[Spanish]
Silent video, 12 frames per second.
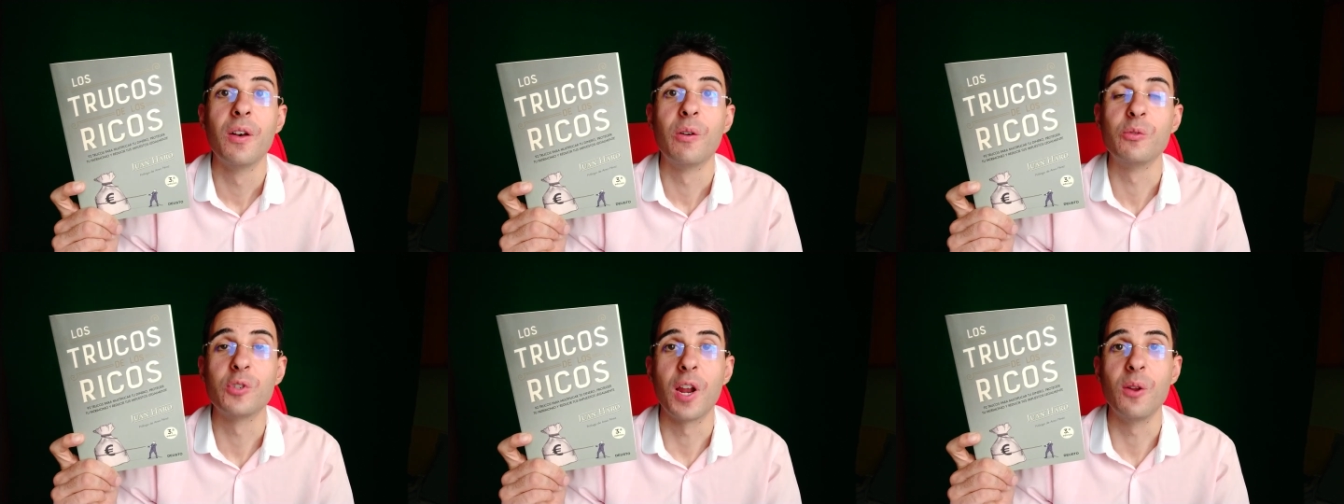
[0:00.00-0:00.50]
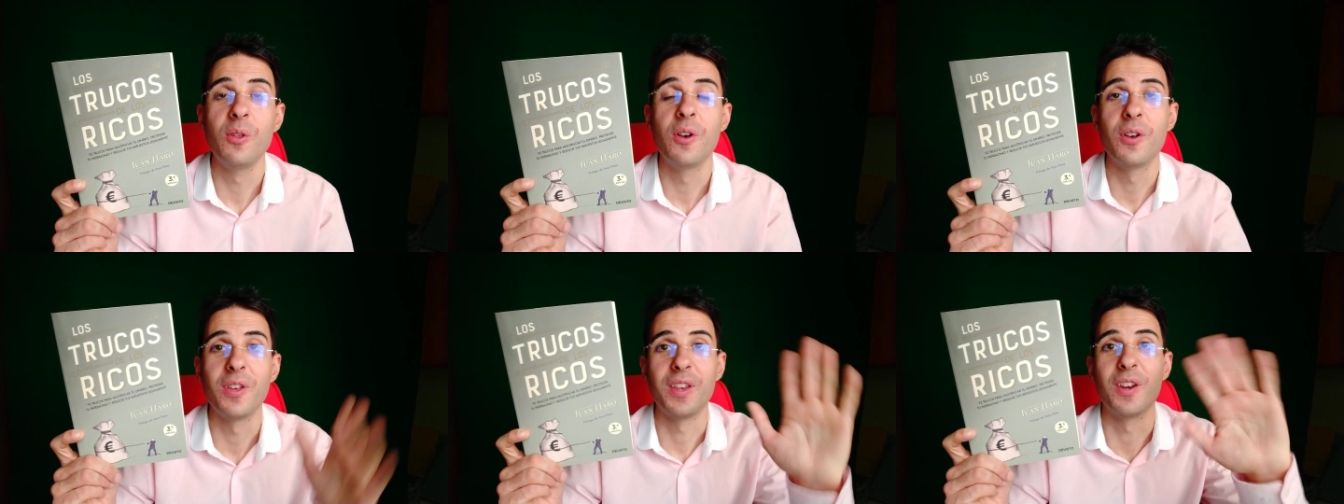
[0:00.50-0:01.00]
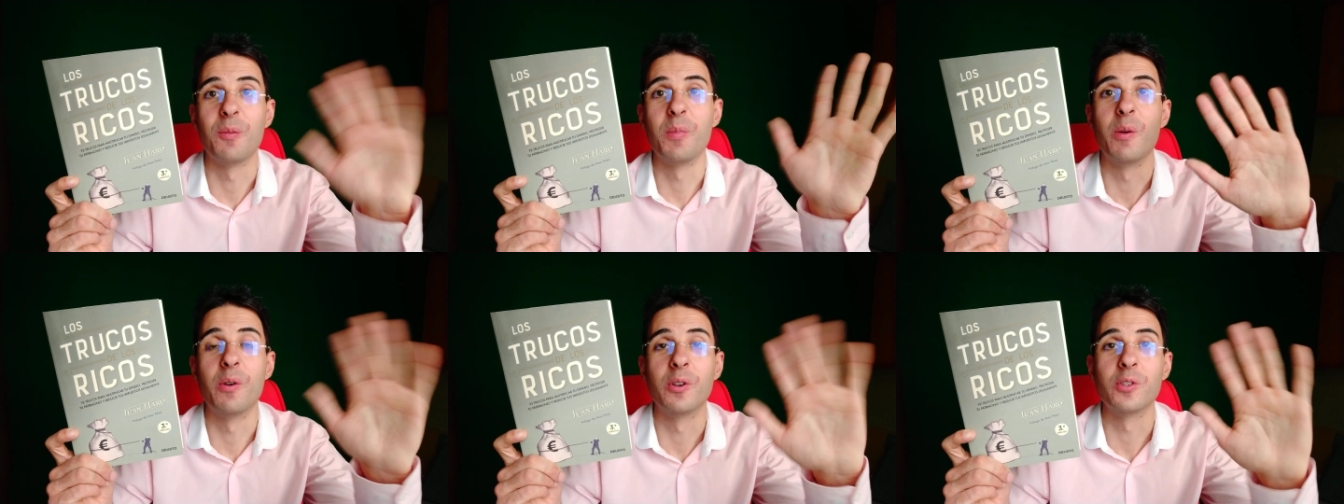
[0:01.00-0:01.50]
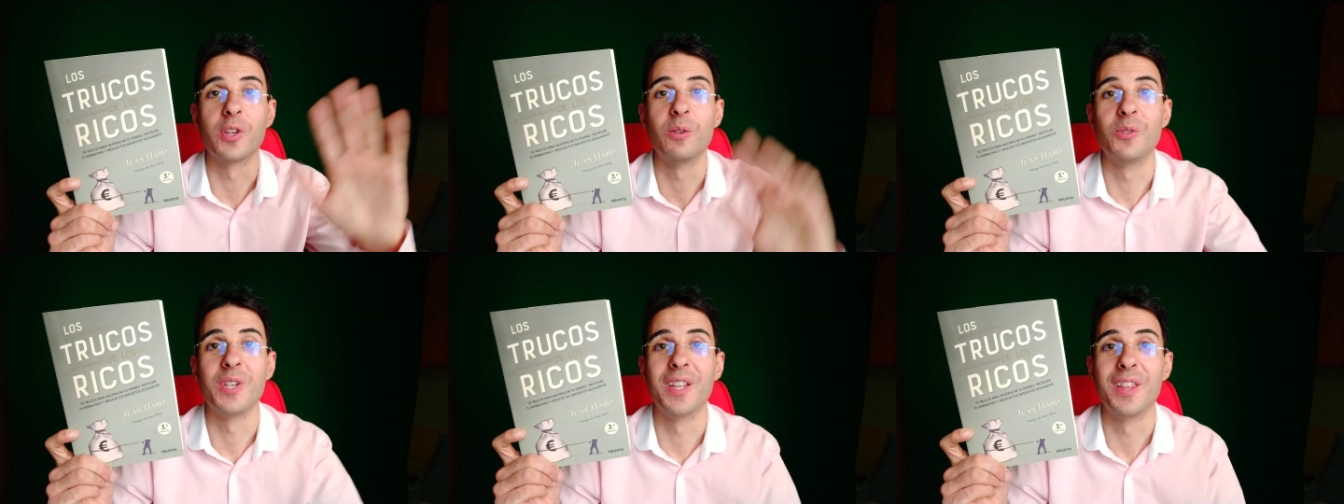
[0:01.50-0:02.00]
Un saludo y nos vemos en
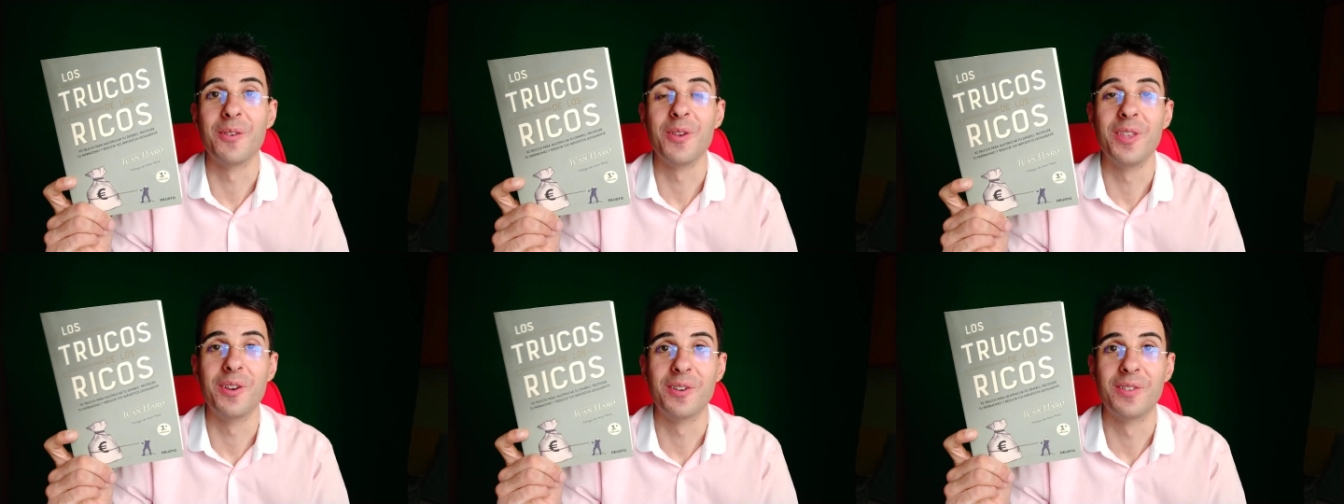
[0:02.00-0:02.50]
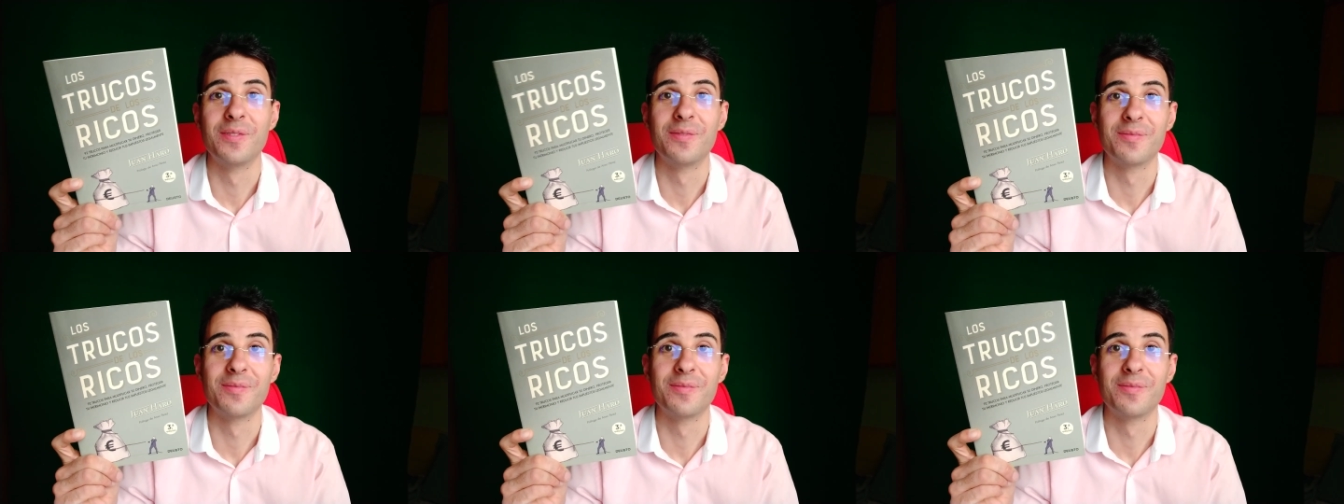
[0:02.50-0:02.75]
un siguiente vídeo.